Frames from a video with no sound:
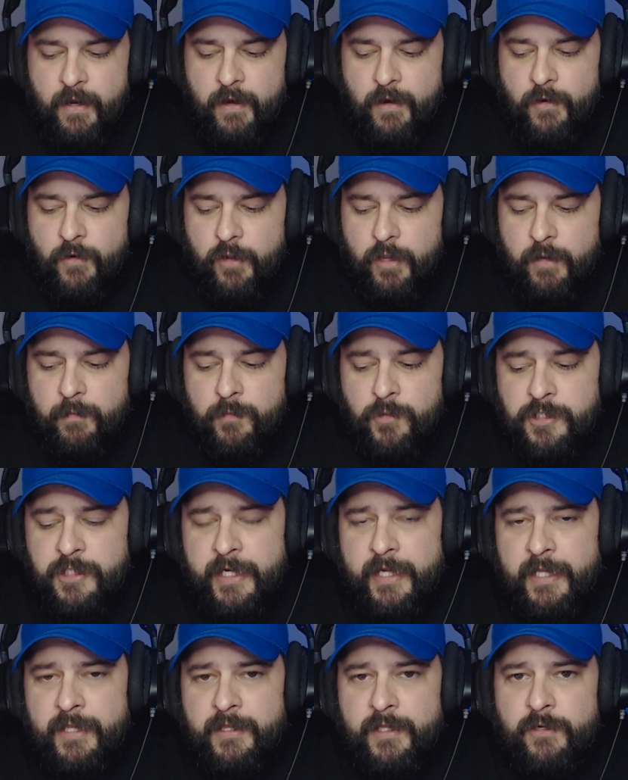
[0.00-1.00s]
Lo que mucha
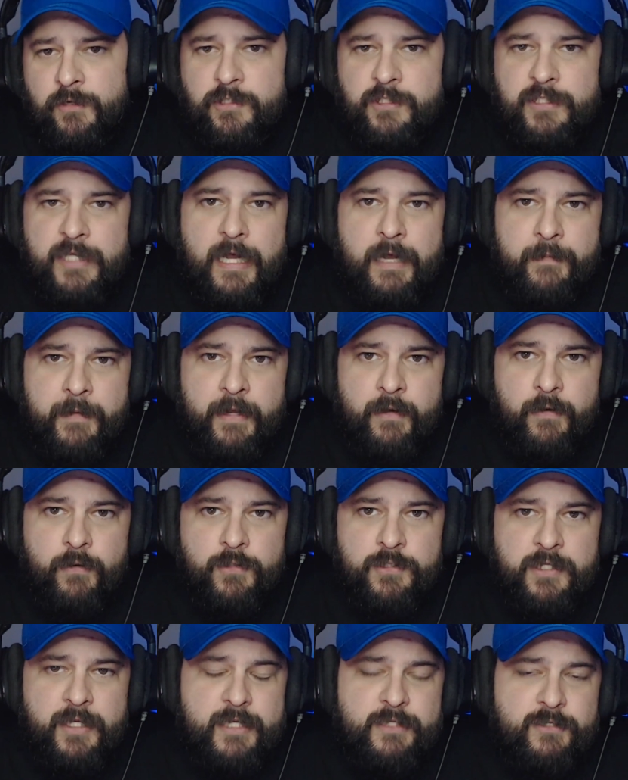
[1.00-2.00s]
gente no sabe o
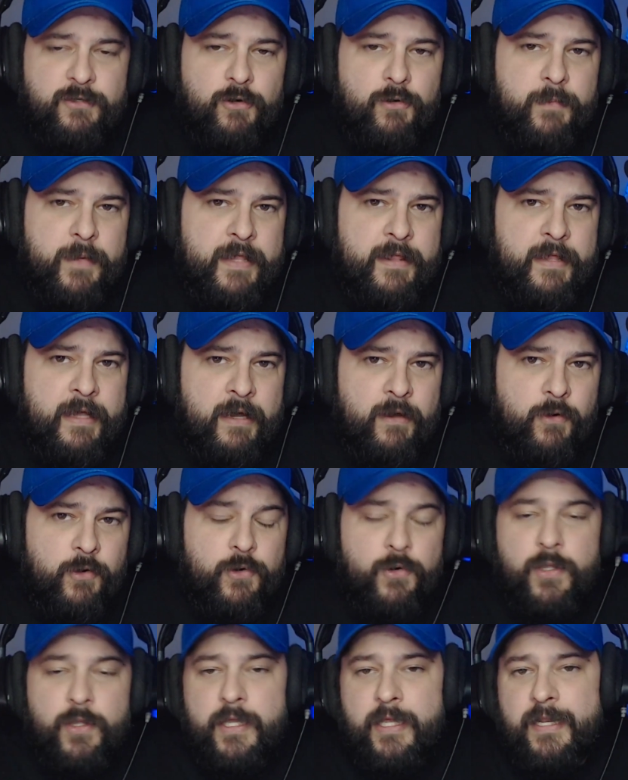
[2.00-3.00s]
se les olvida o
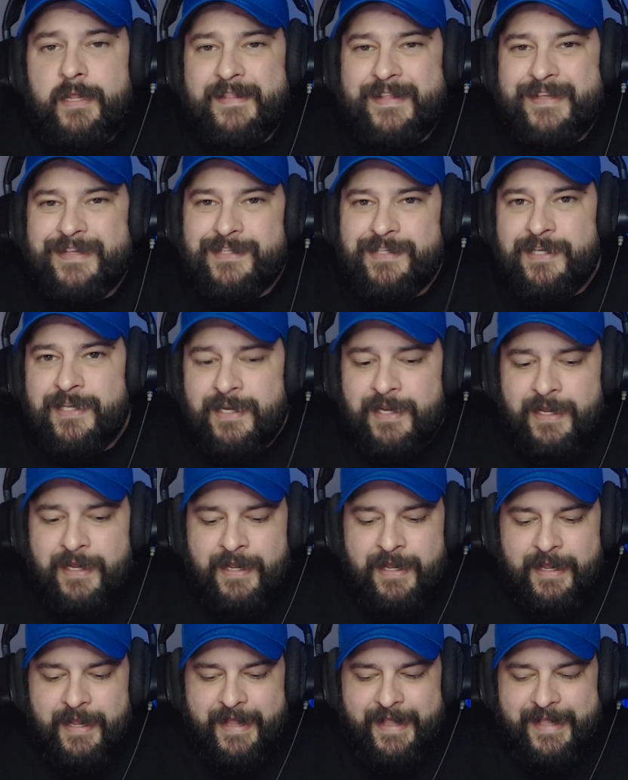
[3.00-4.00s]
no quieren decir
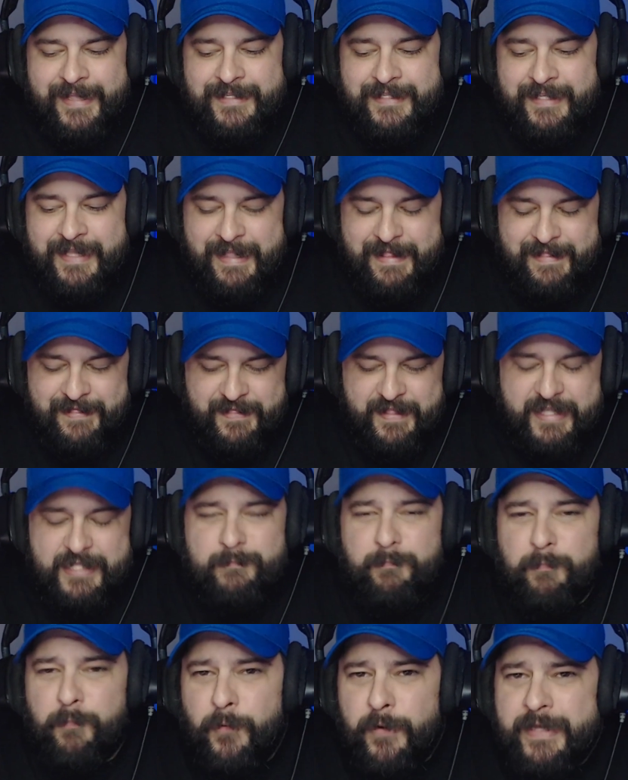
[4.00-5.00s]
es que
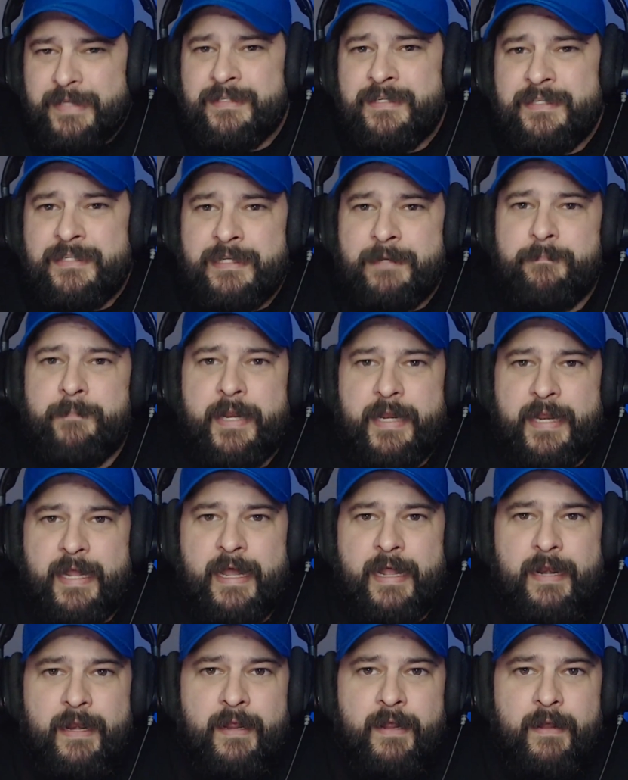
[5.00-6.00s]
después de ese
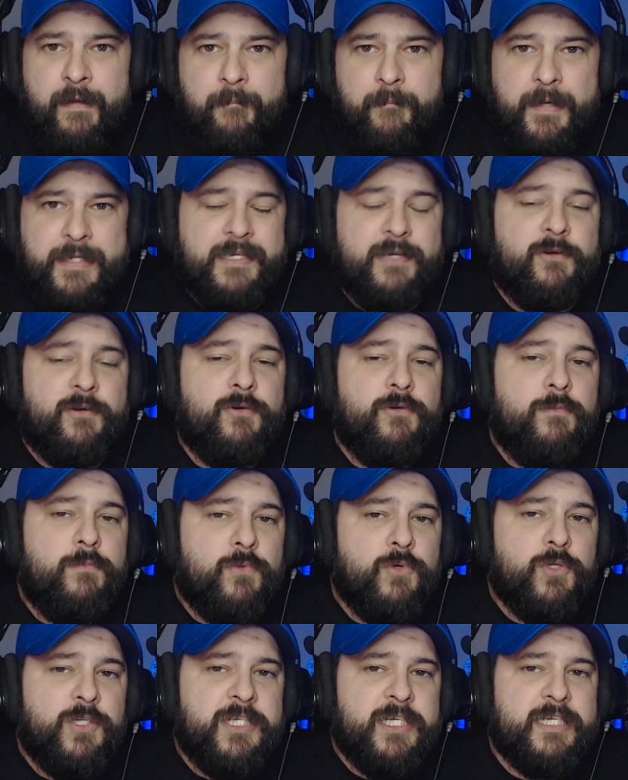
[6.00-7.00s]
penal pasaron
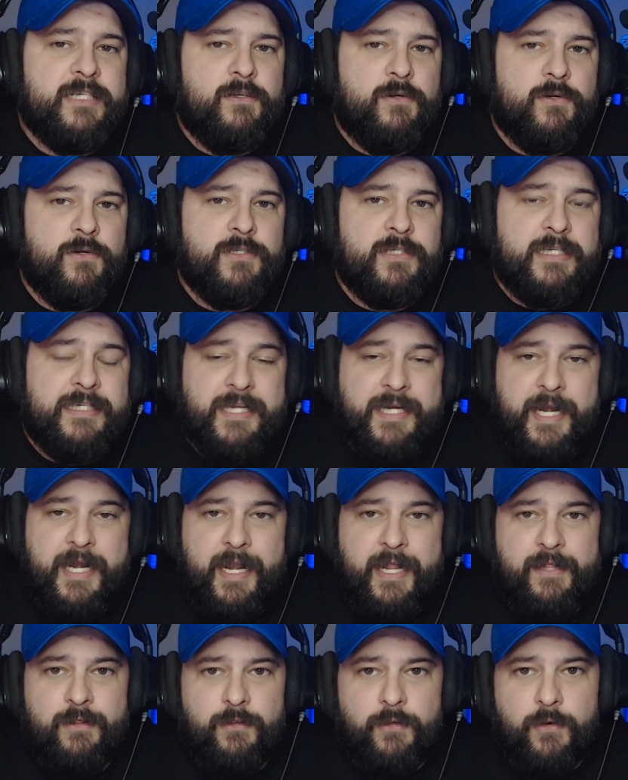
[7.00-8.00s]
muchas cosas en el
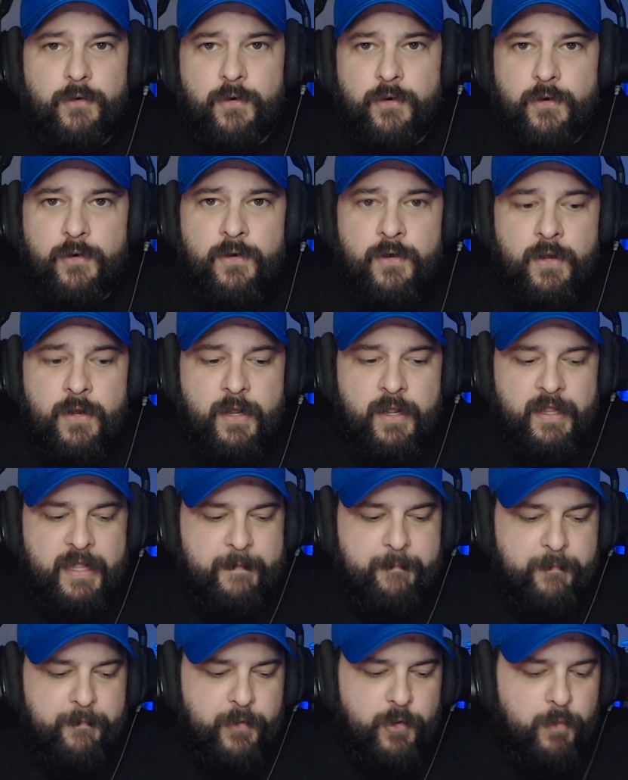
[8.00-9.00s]
entorno
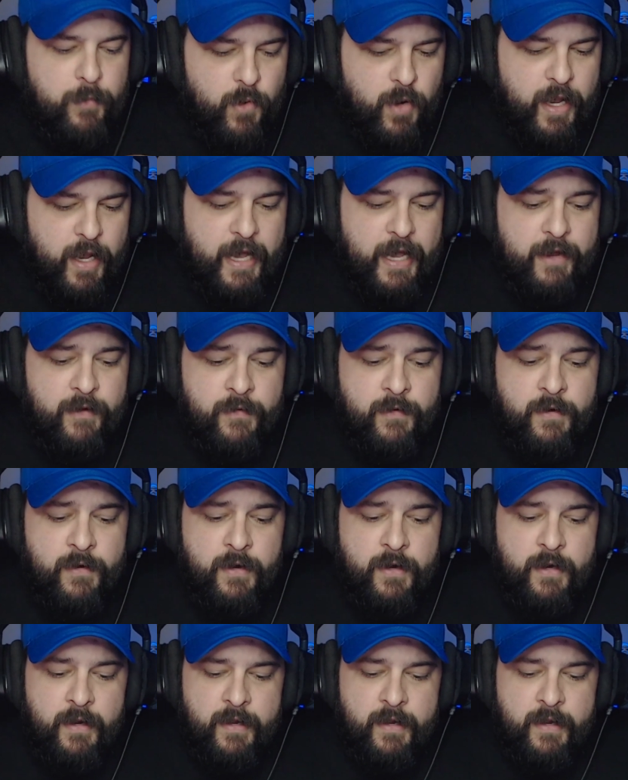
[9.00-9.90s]
que provocaron